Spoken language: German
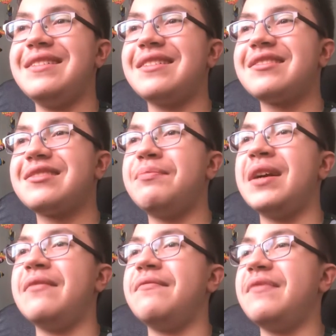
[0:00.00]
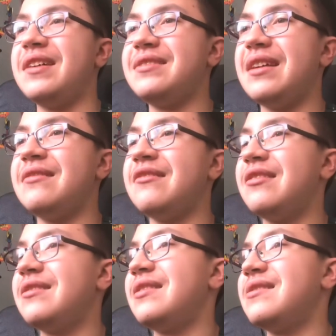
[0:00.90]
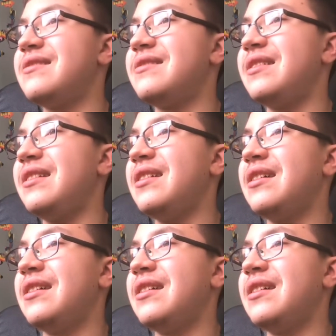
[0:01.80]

sehr gespannt, was ein neuer DC